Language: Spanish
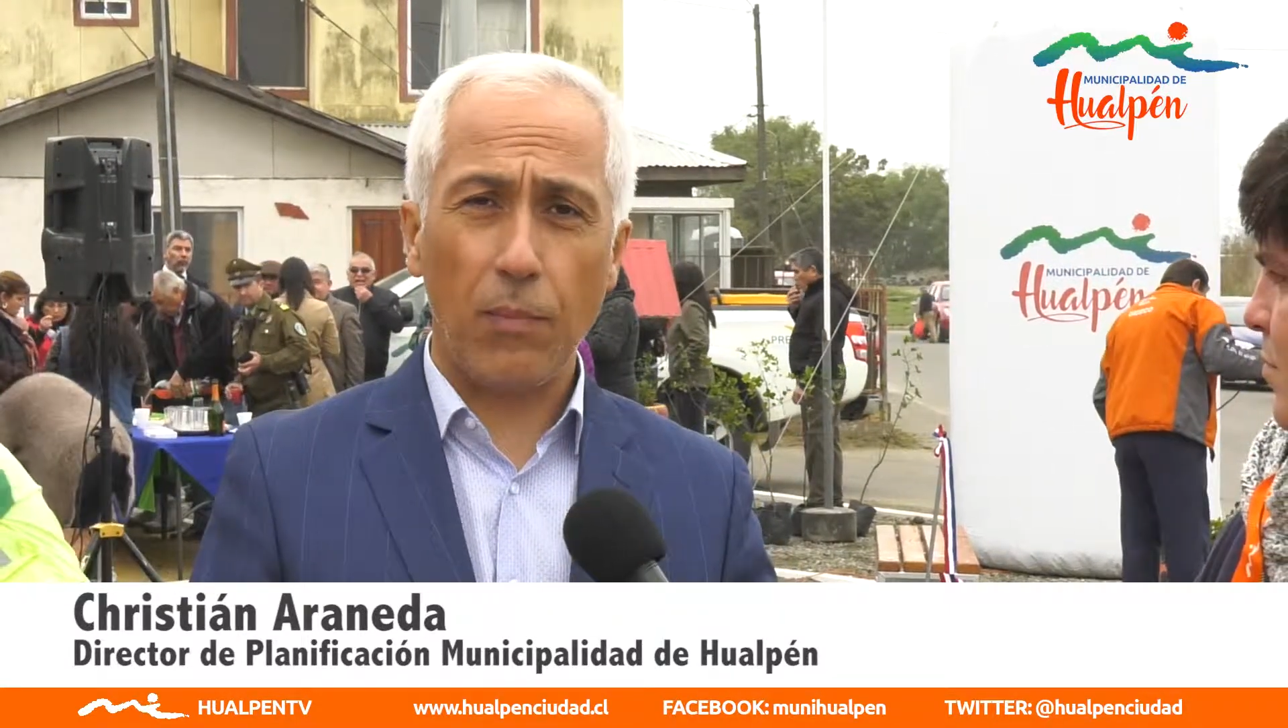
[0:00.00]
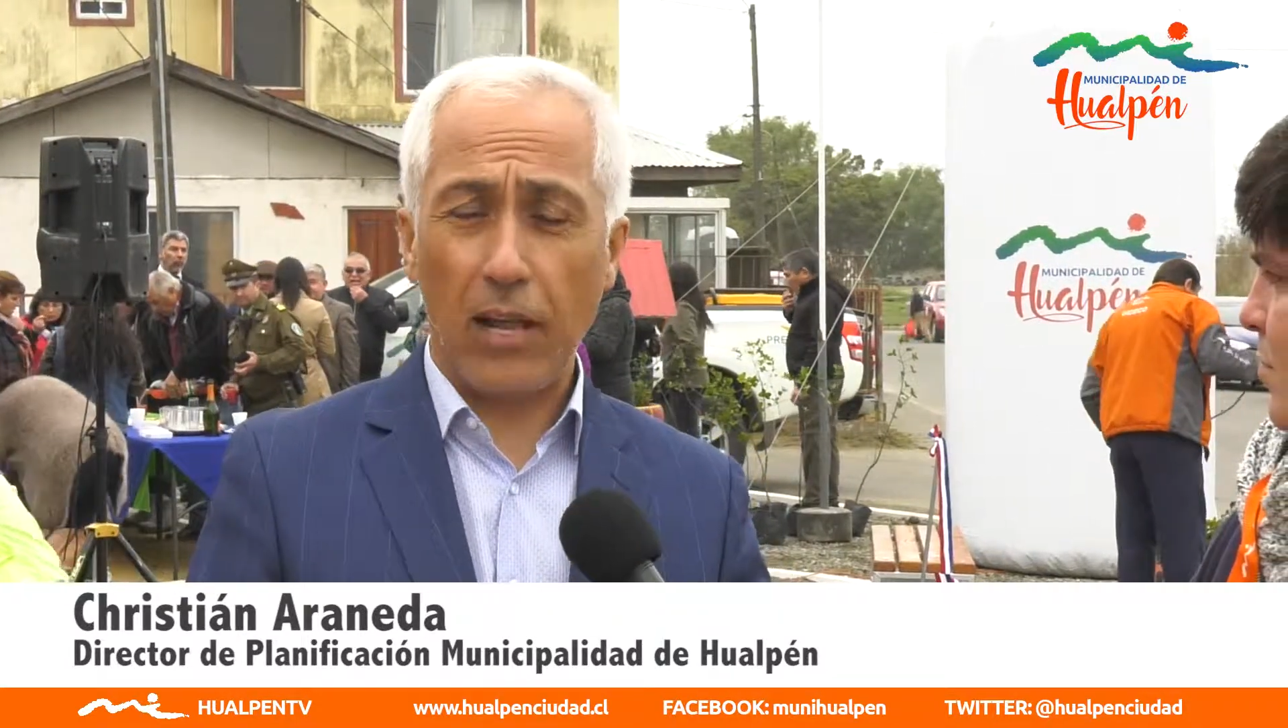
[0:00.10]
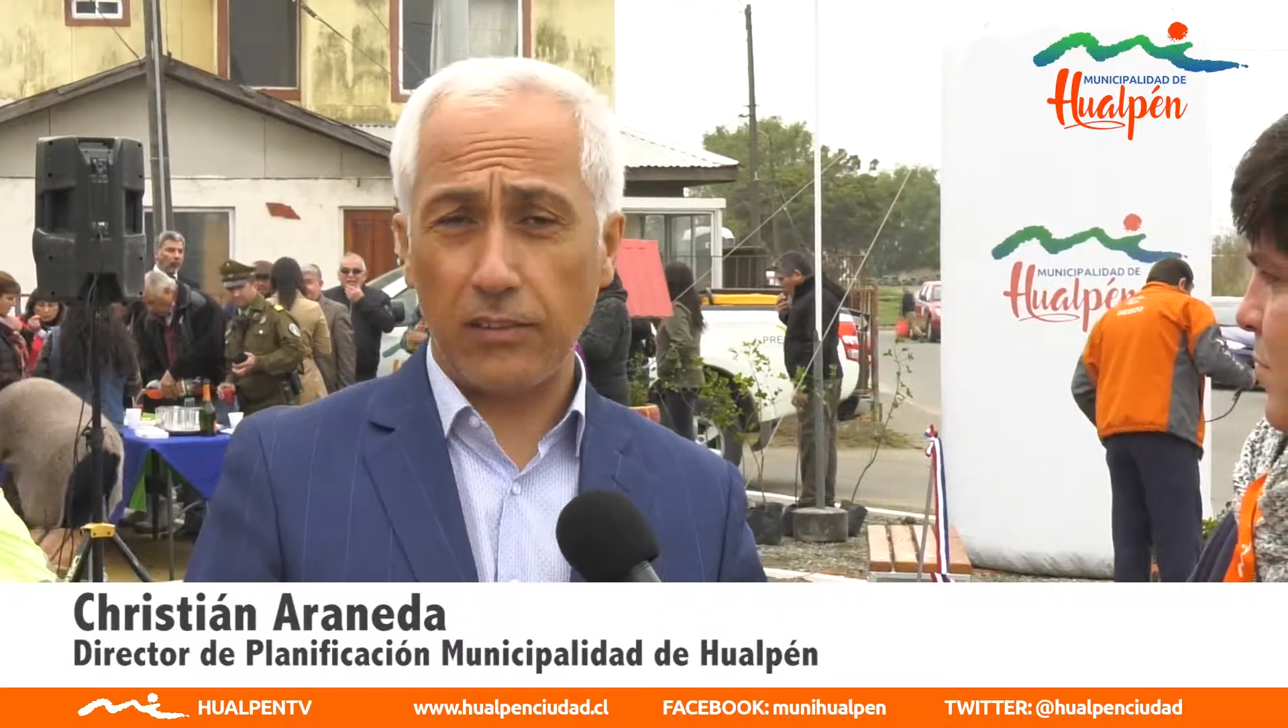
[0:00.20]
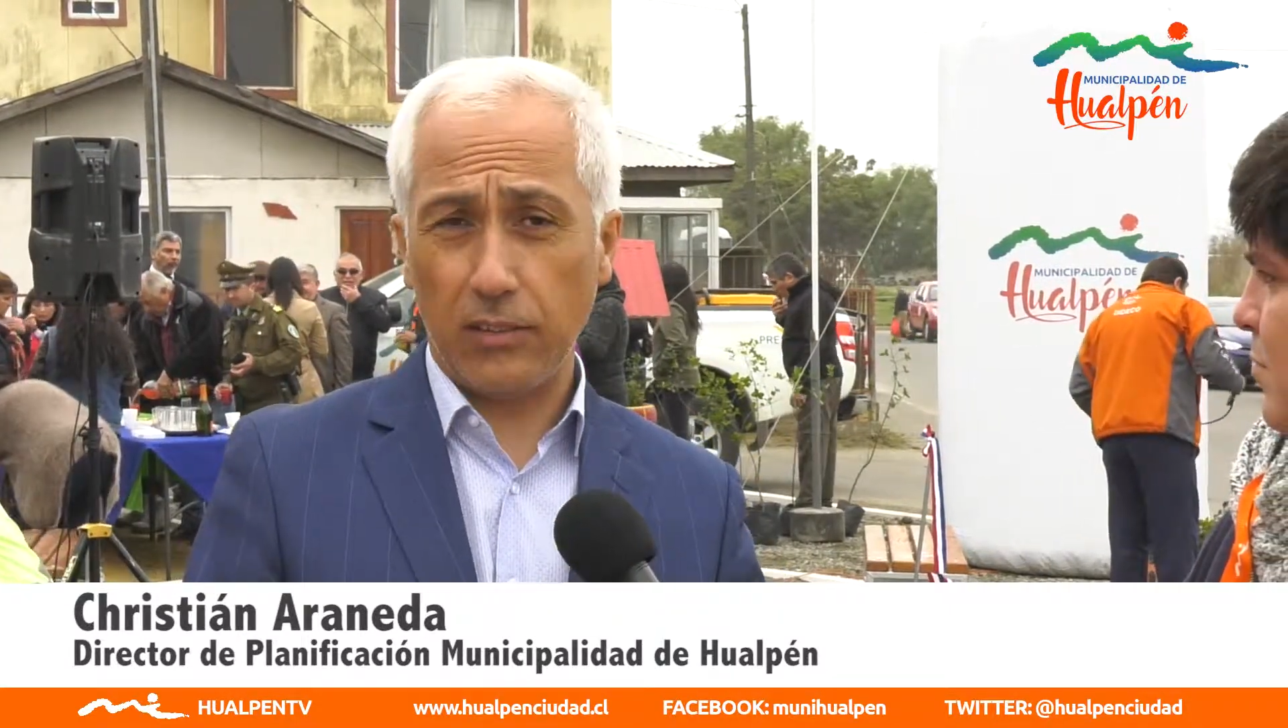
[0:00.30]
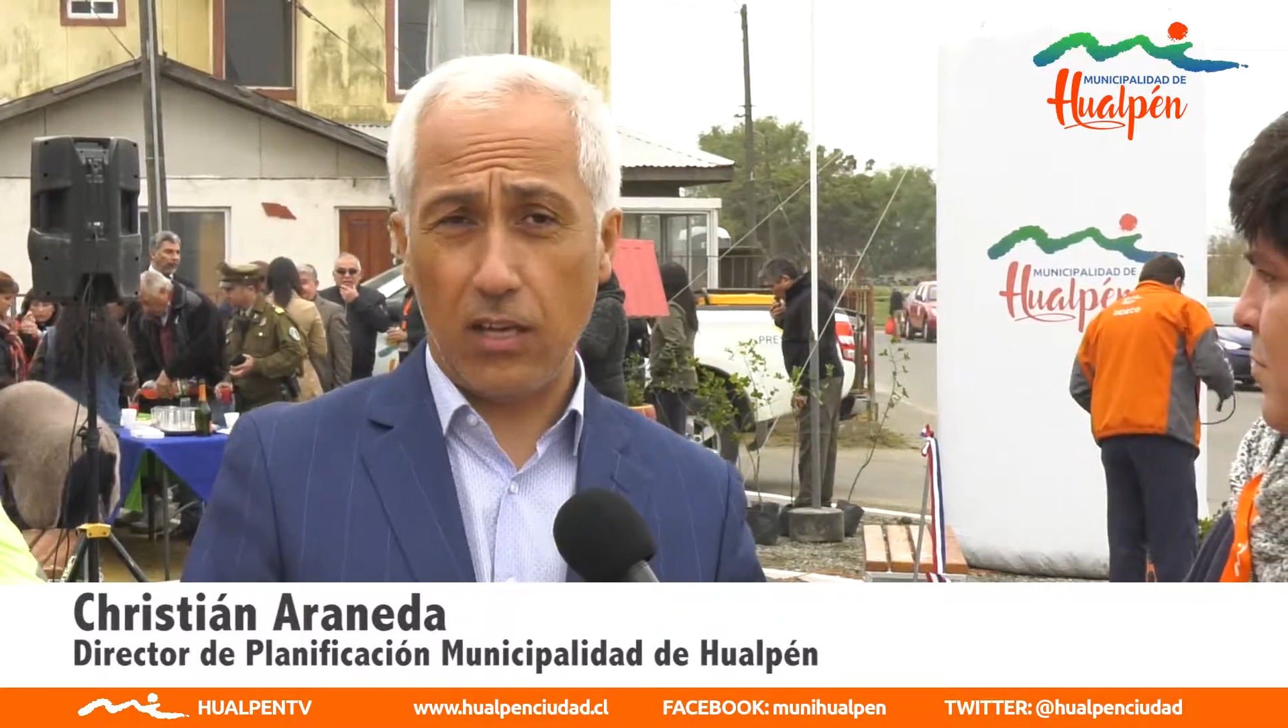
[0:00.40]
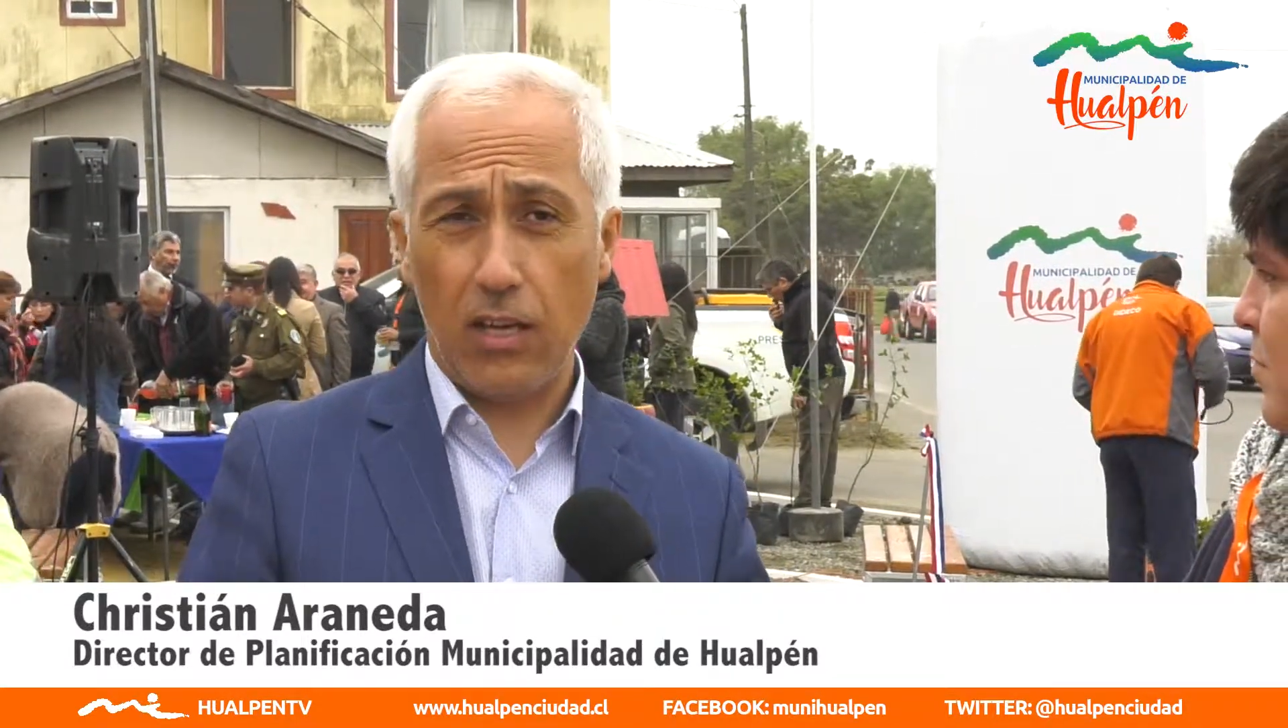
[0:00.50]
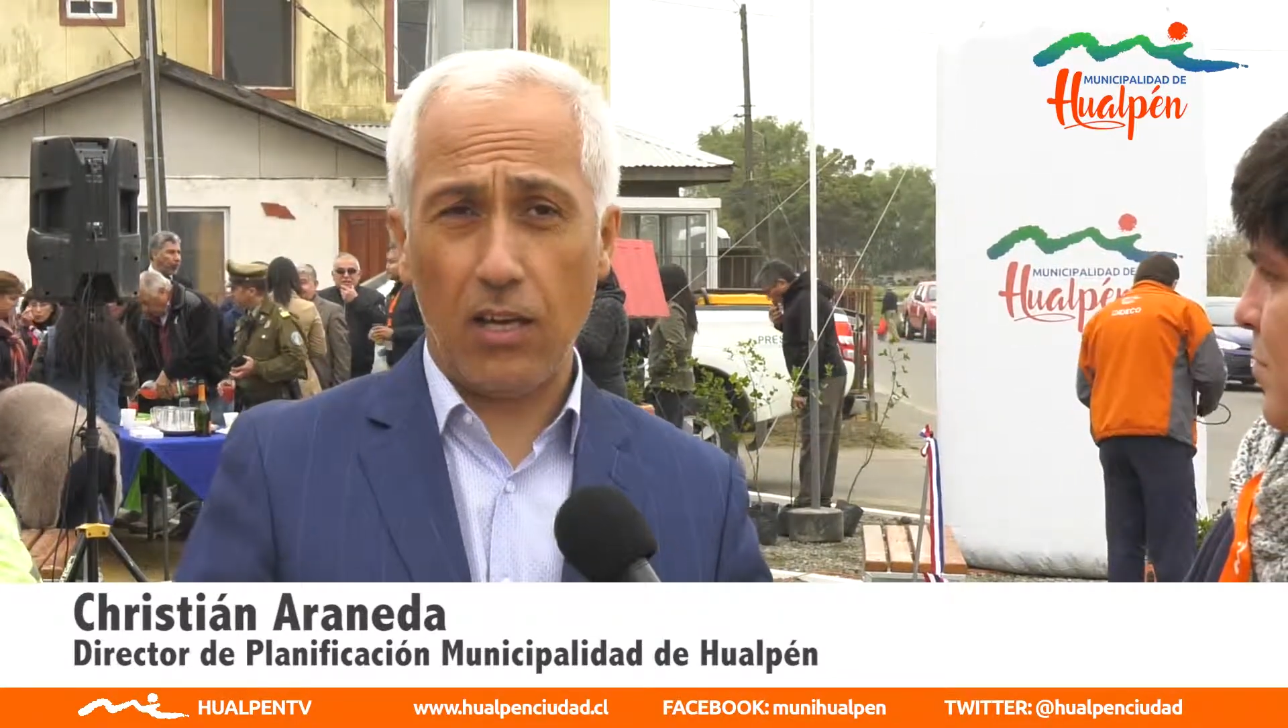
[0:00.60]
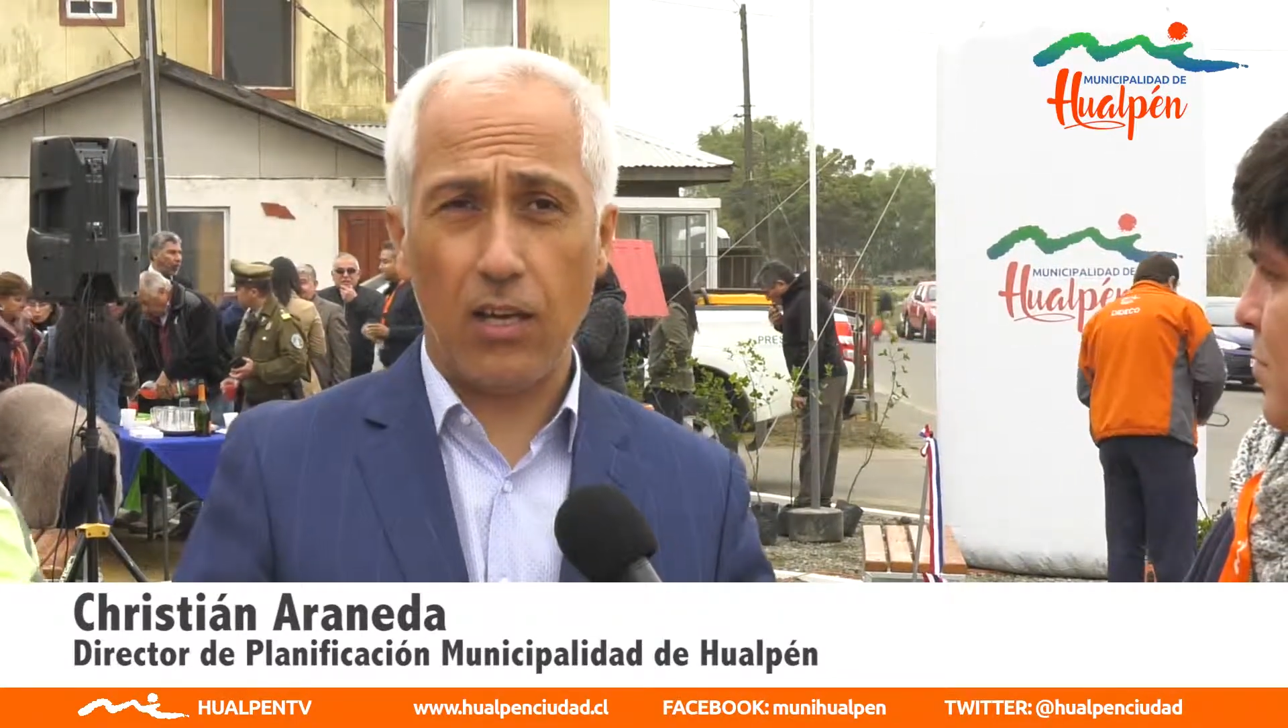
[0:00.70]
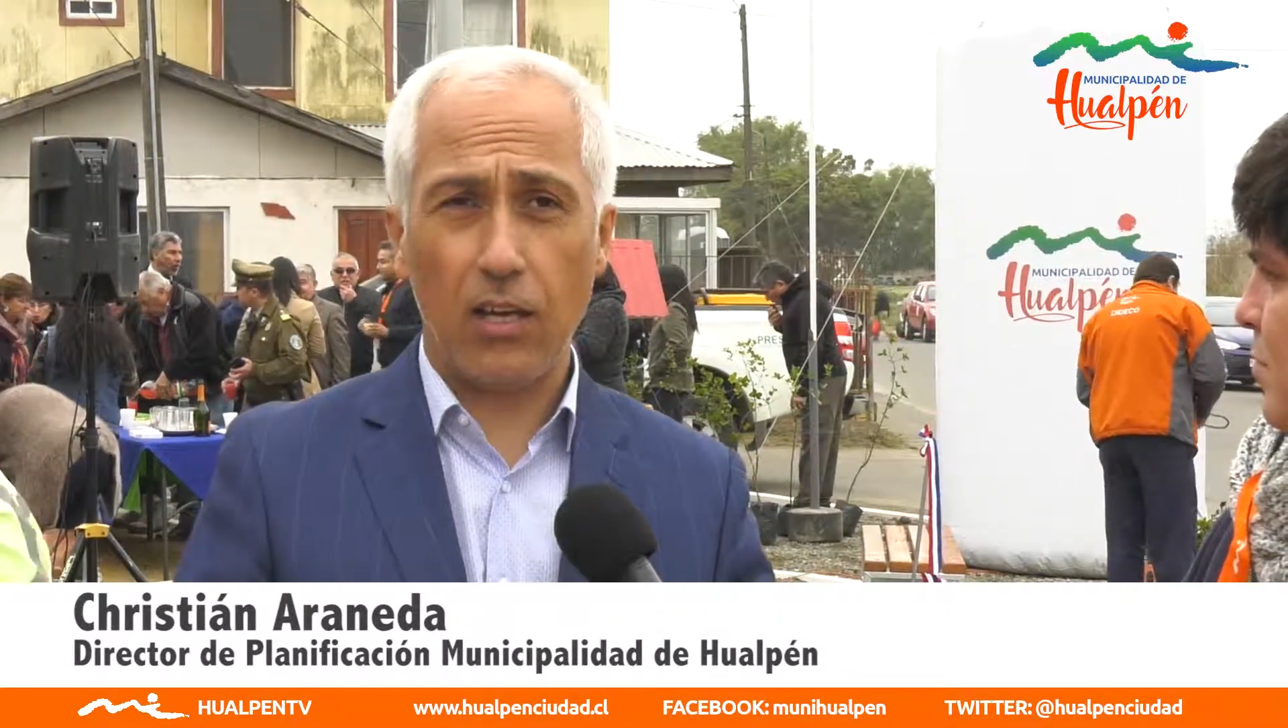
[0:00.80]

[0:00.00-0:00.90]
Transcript: plaza